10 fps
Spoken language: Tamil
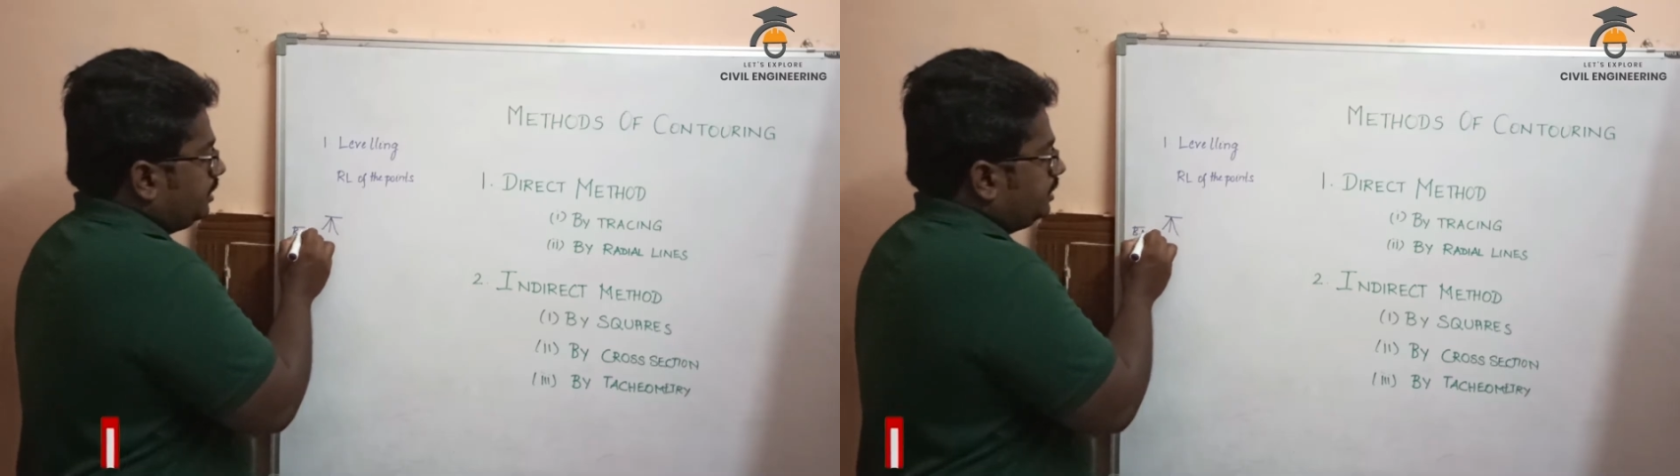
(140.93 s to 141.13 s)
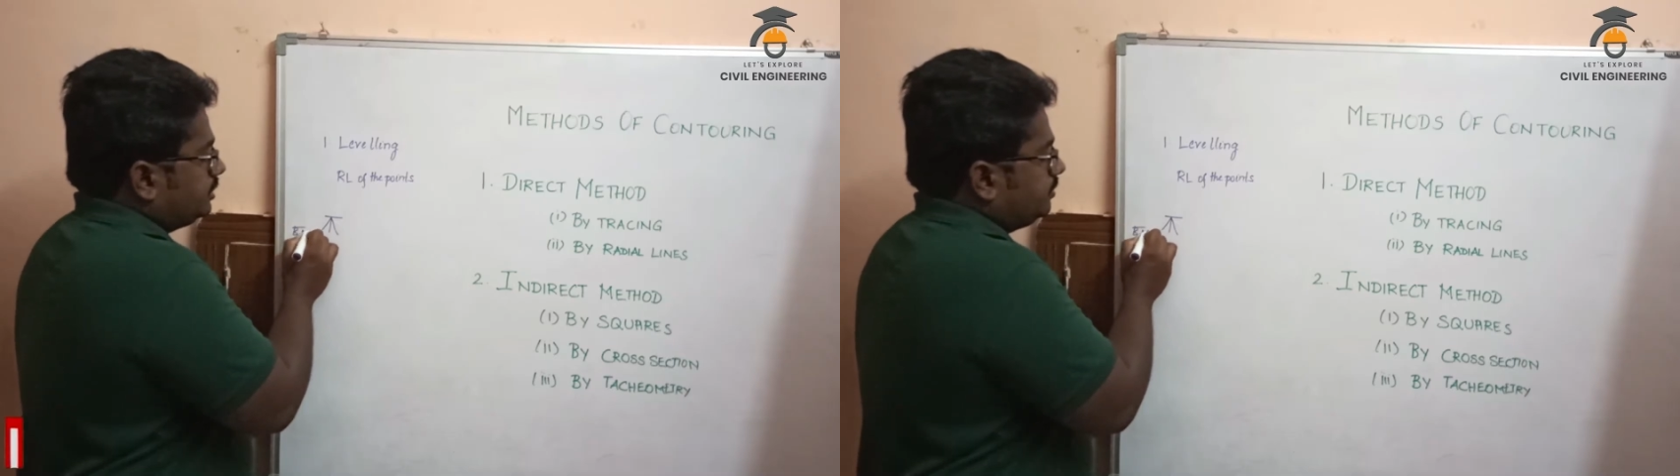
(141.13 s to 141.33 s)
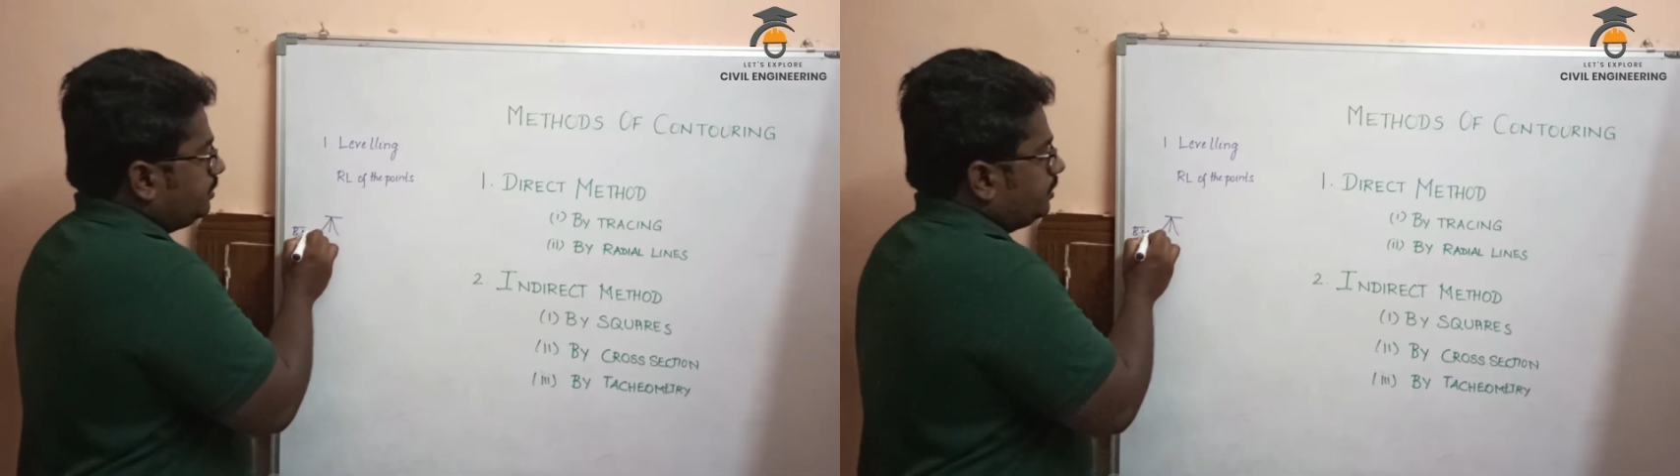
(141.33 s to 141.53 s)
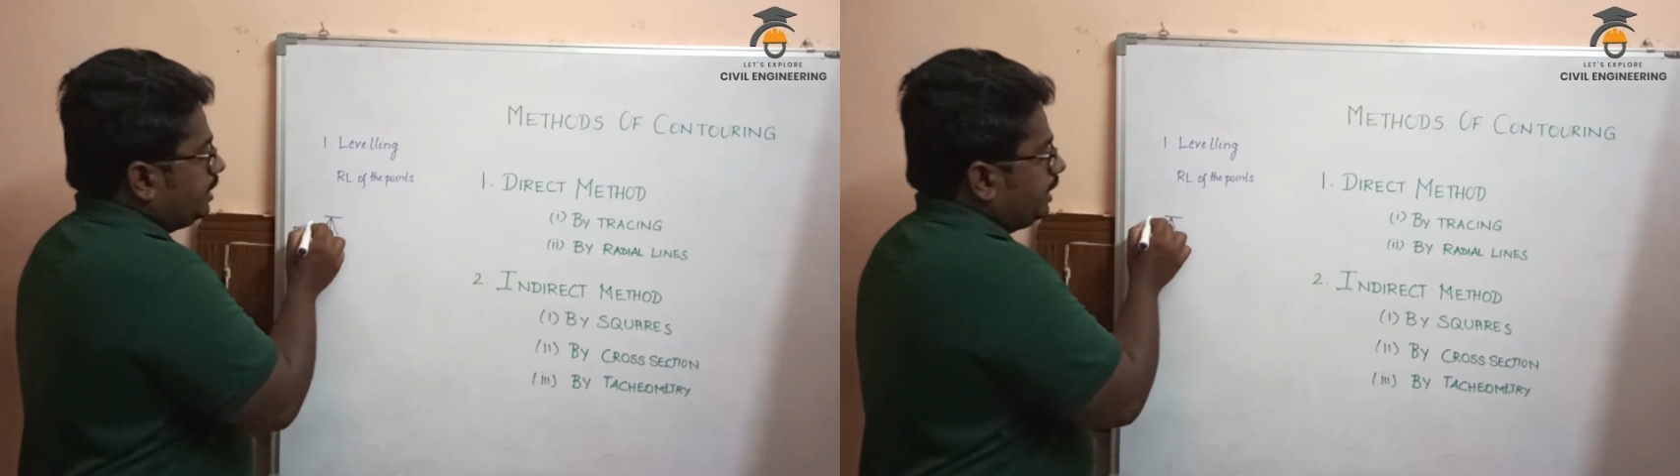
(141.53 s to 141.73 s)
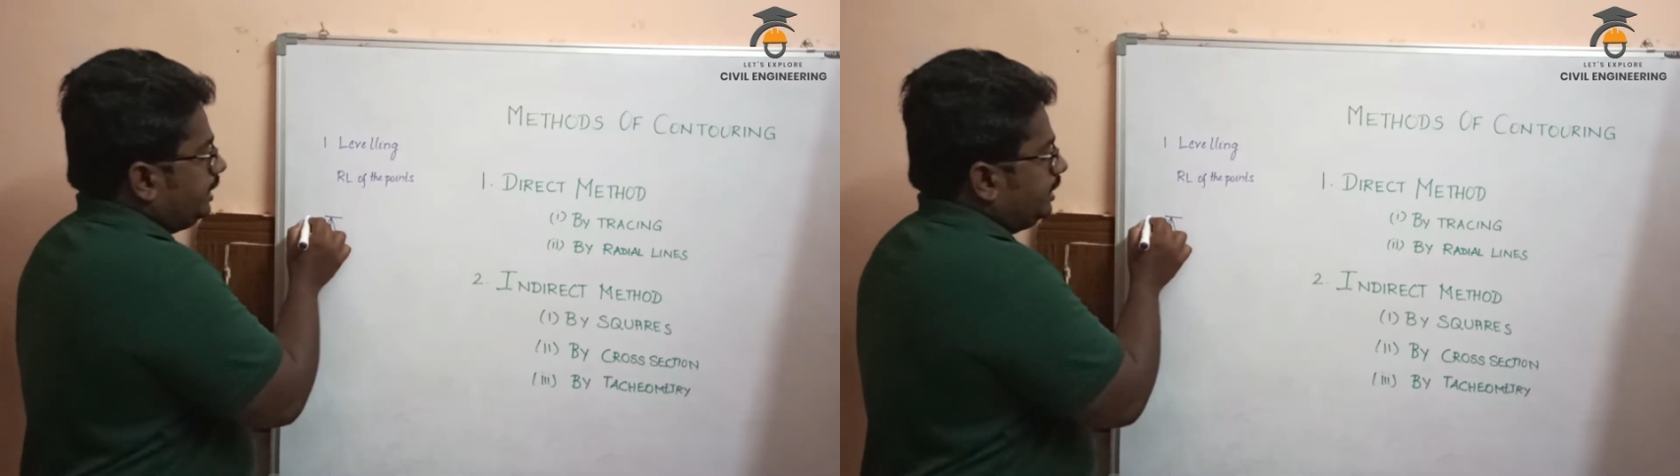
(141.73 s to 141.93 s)
இன்ஸ்ட்ருமெண்ட்டோட
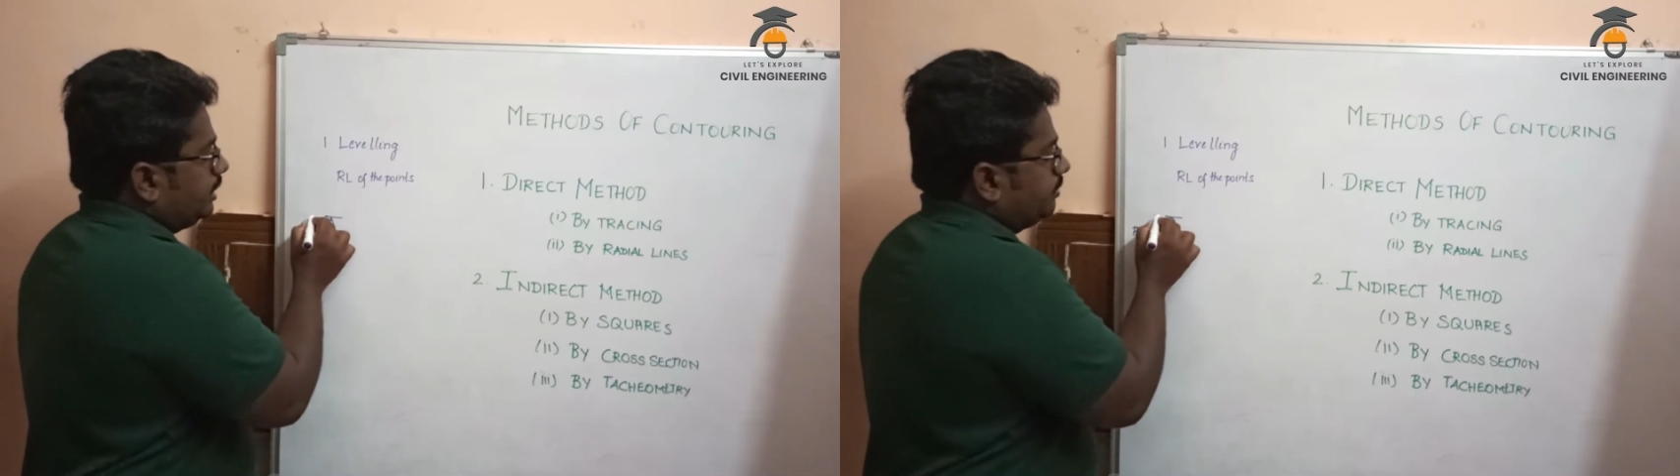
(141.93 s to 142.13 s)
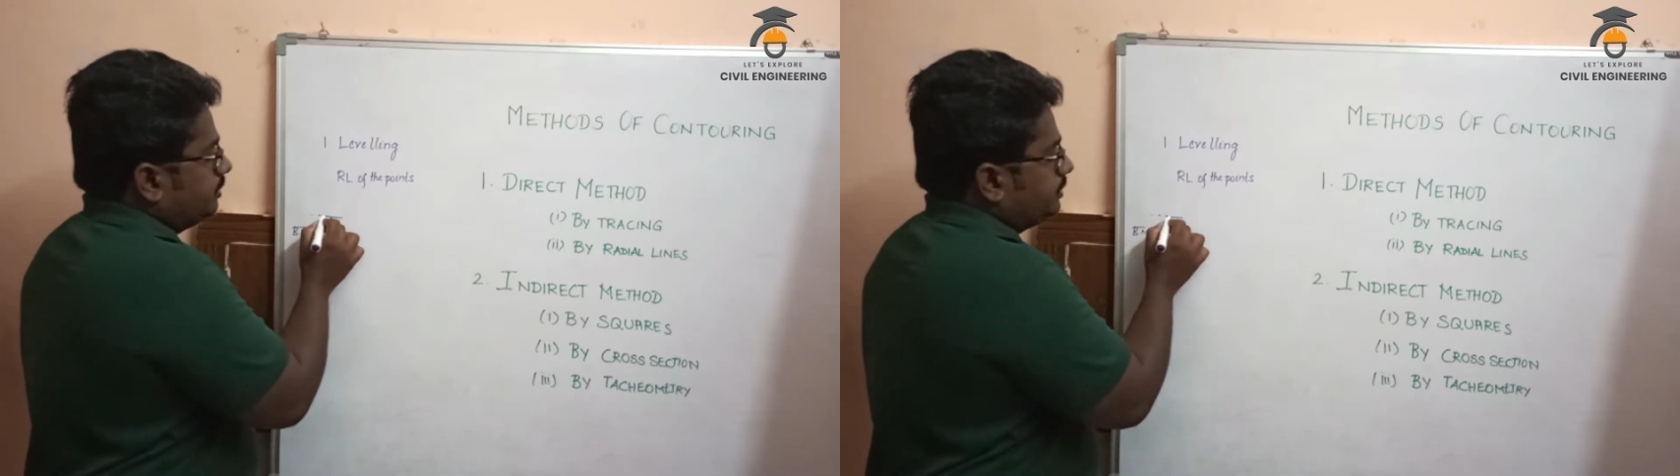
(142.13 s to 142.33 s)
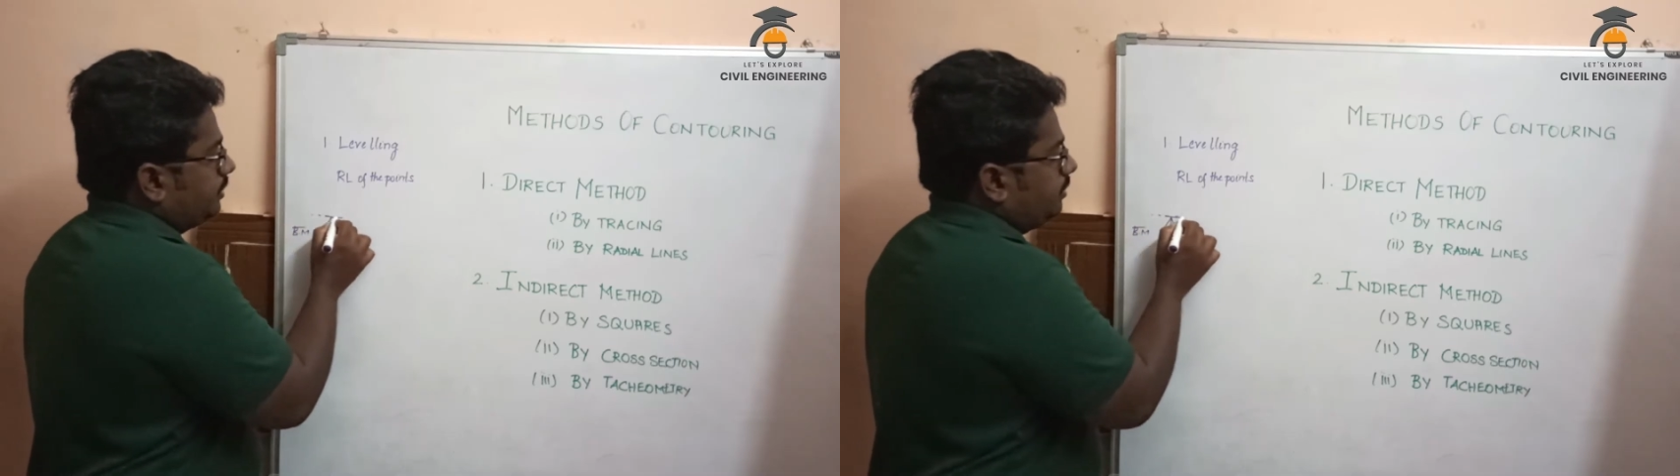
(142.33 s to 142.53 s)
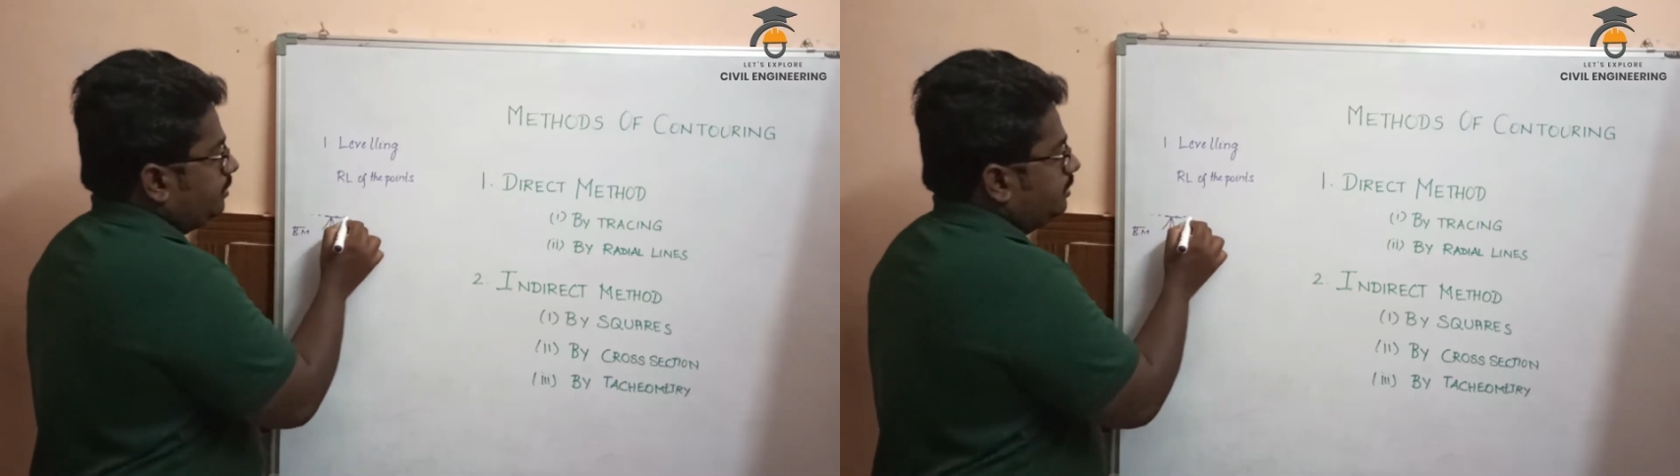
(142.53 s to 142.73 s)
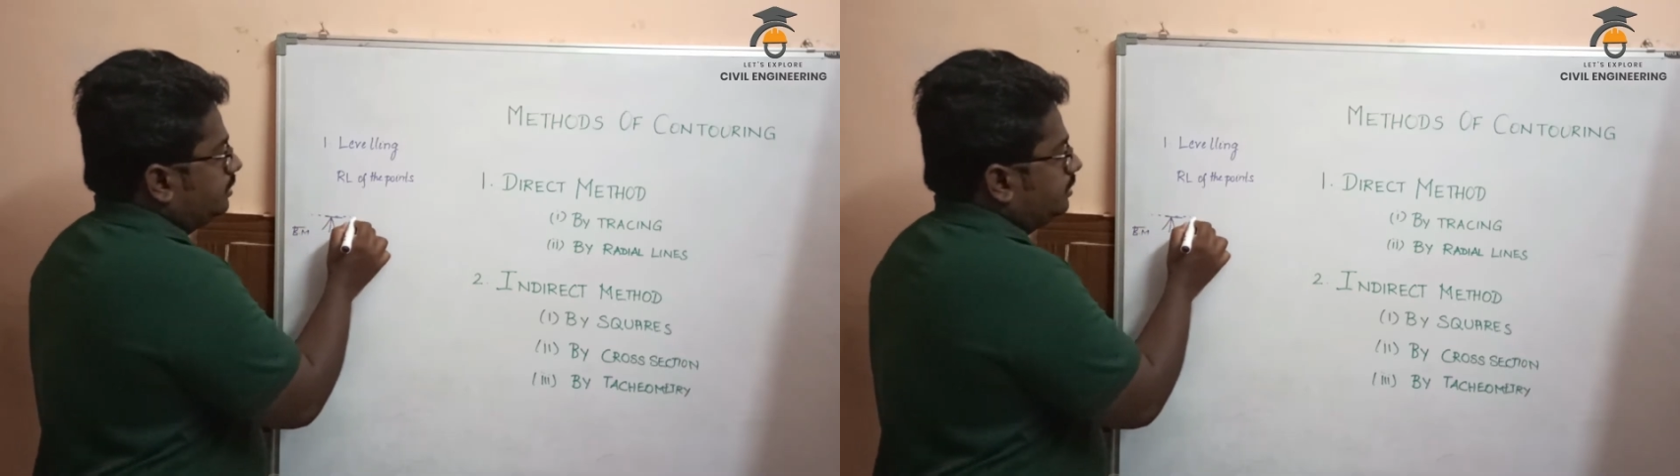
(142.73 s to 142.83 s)
ஹைட்டு கண்டுபிடிச்சிடுறோம்